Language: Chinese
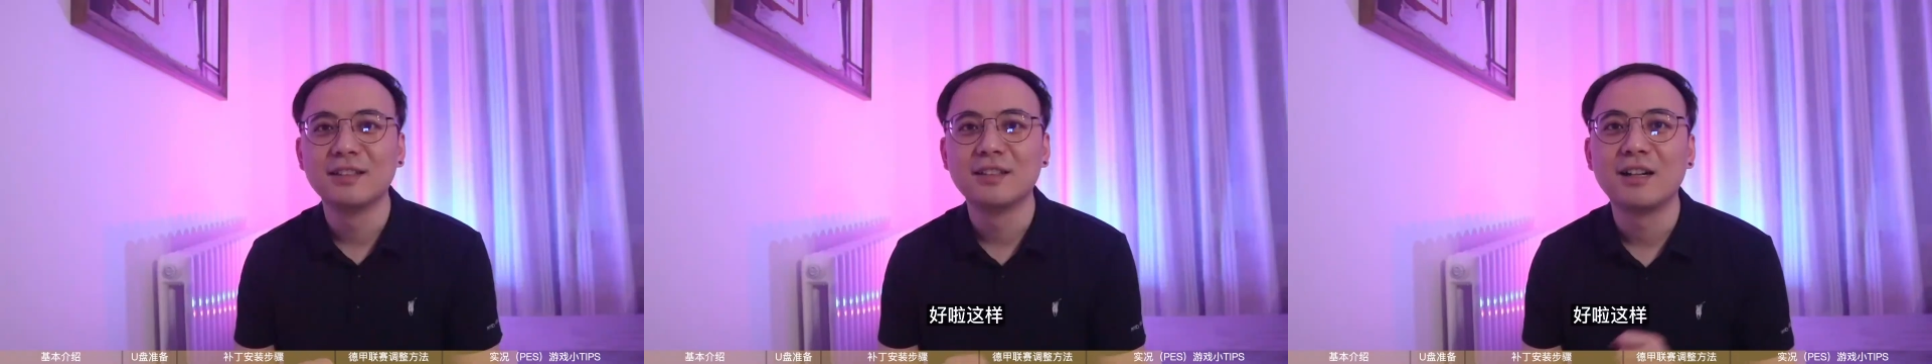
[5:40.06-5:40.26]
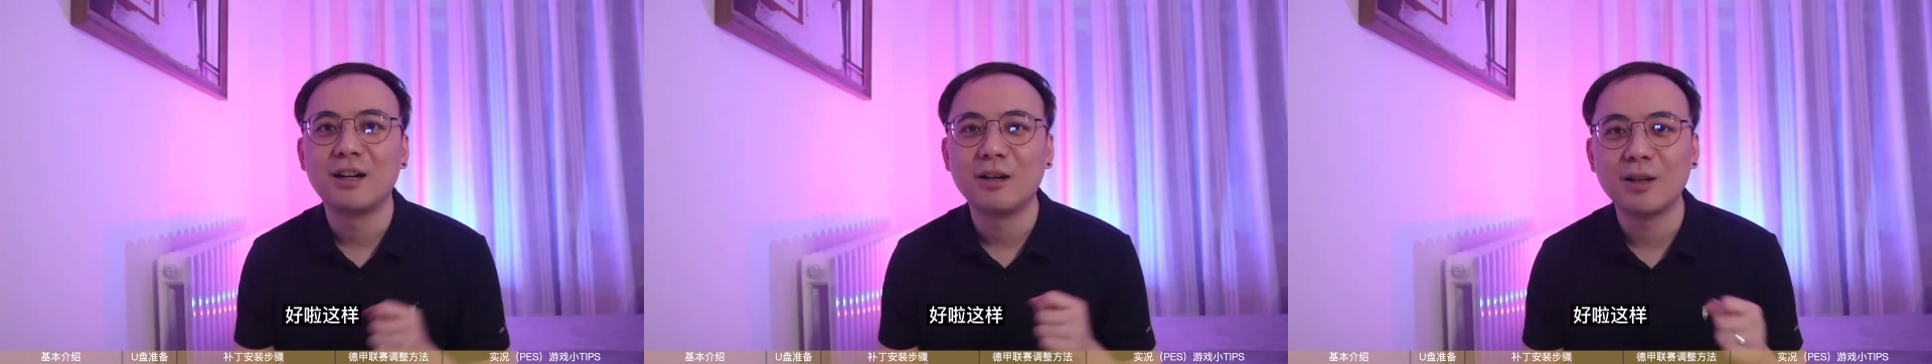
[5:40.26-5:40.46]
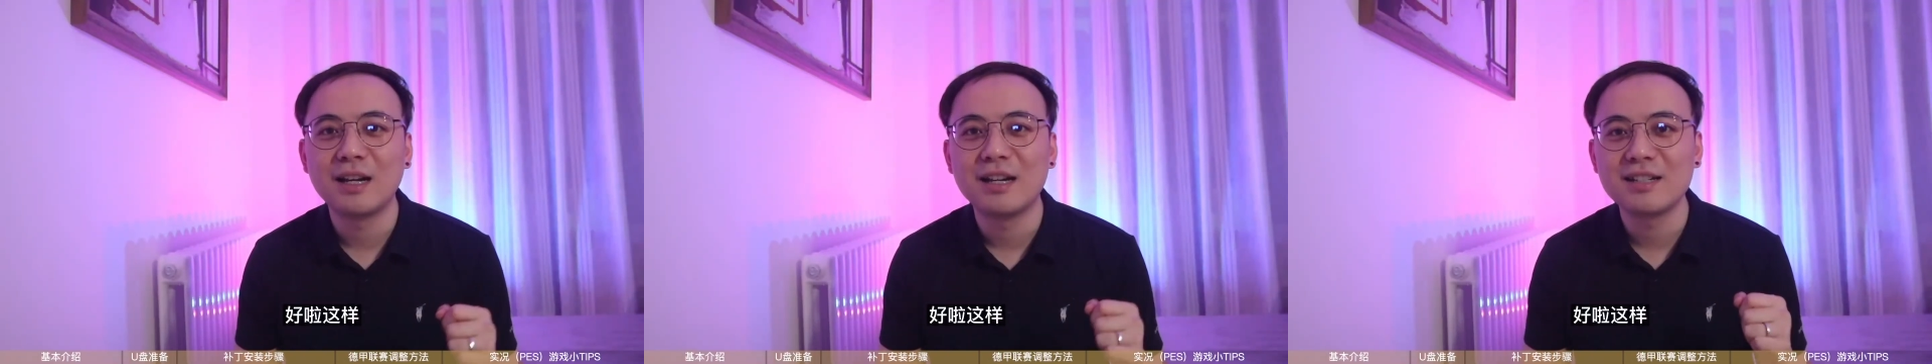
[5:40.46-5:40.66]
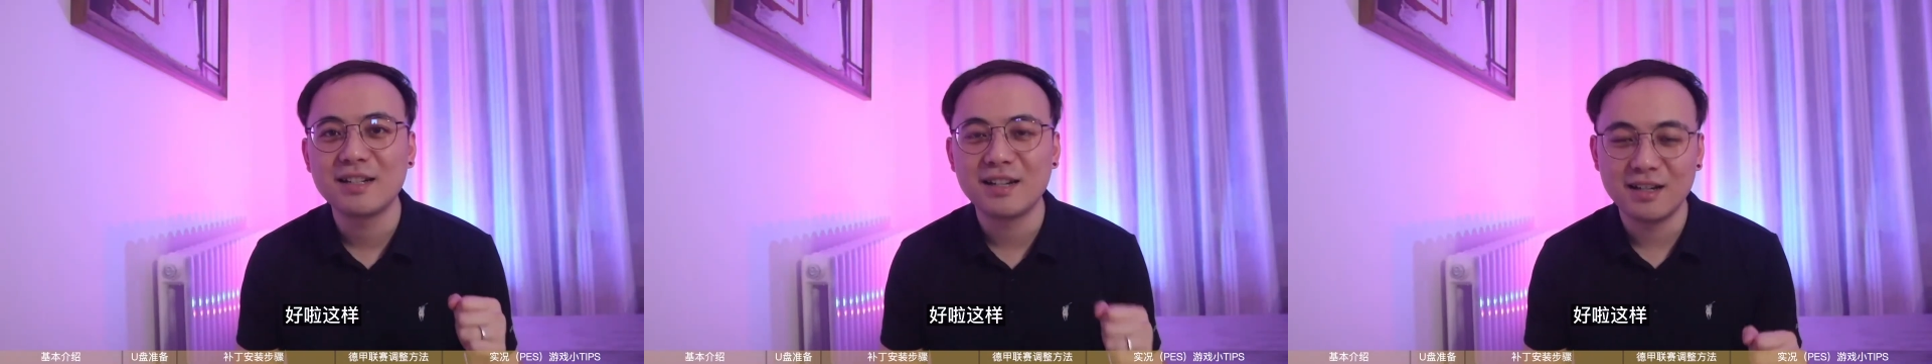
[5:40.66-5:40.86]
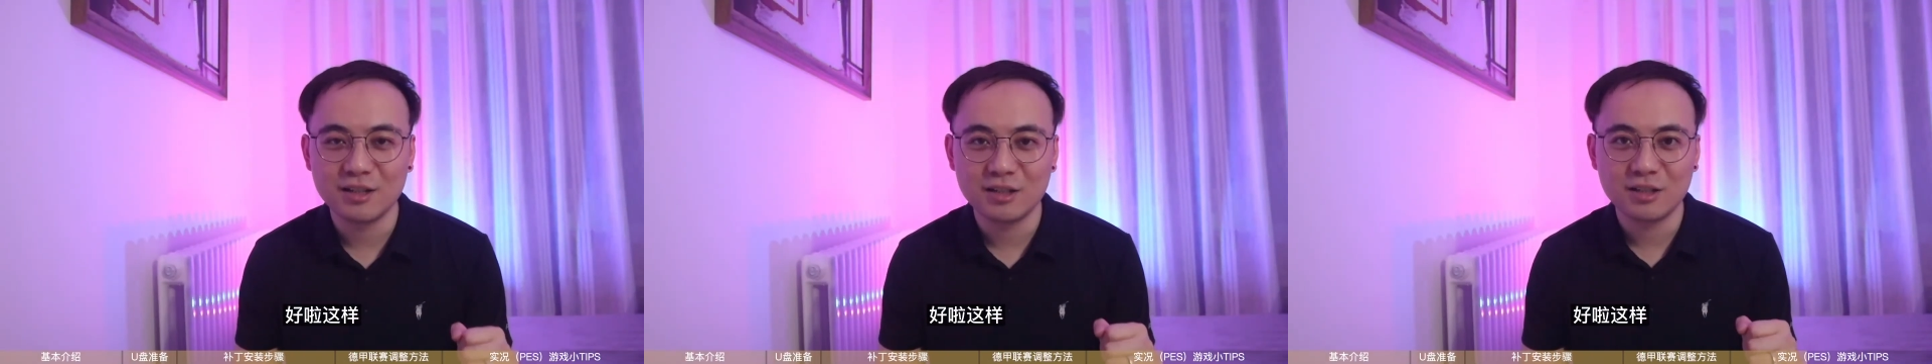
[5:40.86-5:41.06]
好啦，
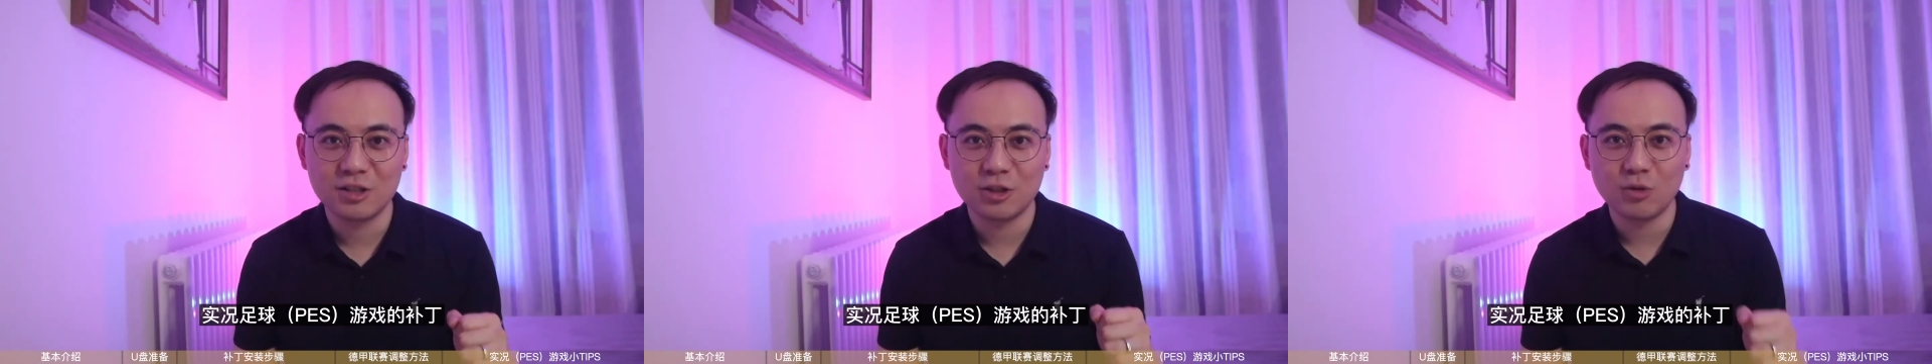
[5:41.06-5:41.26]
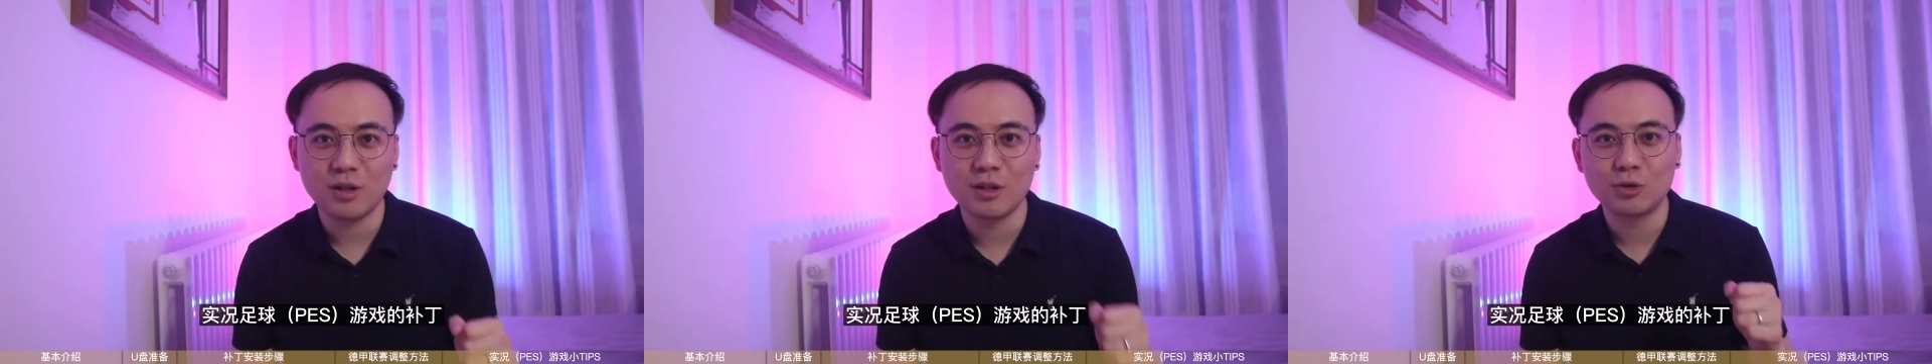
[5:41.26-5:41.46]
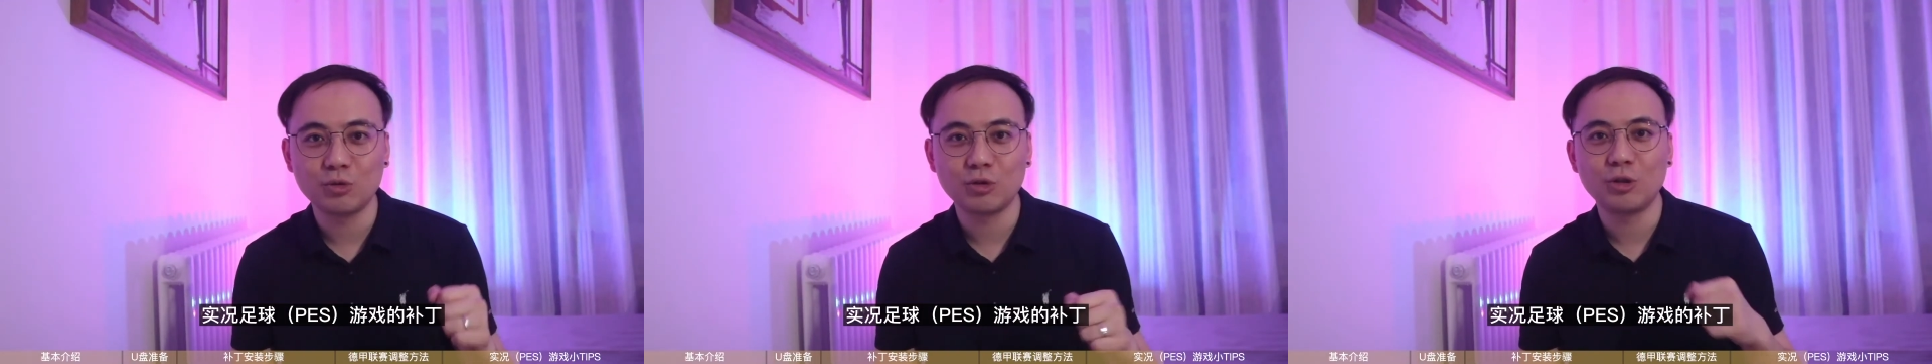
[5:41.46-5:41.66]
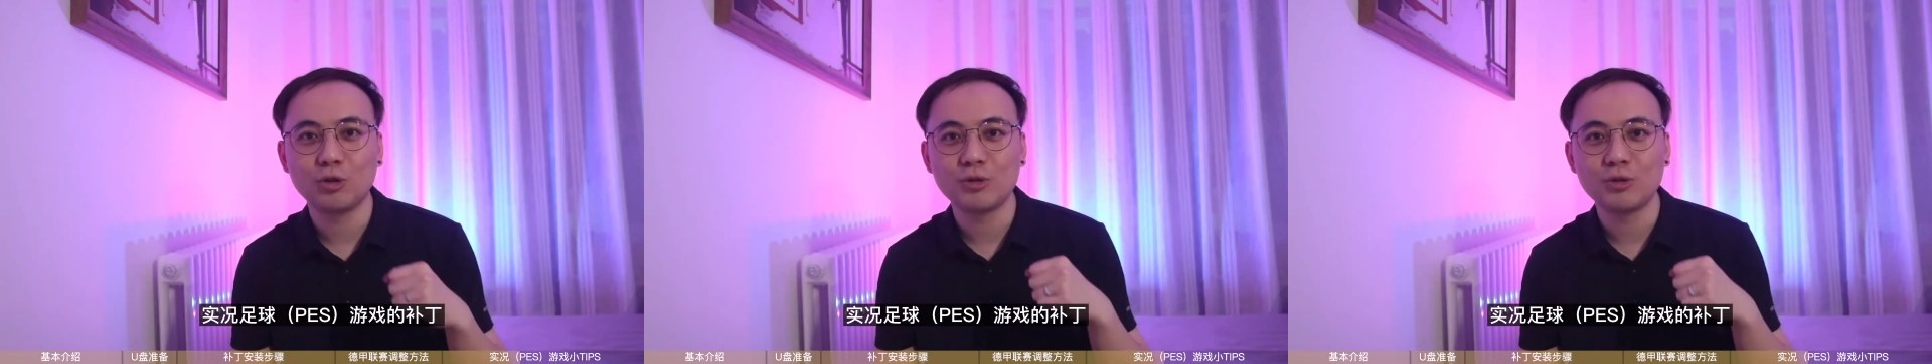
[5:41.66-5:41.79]
这样实况足球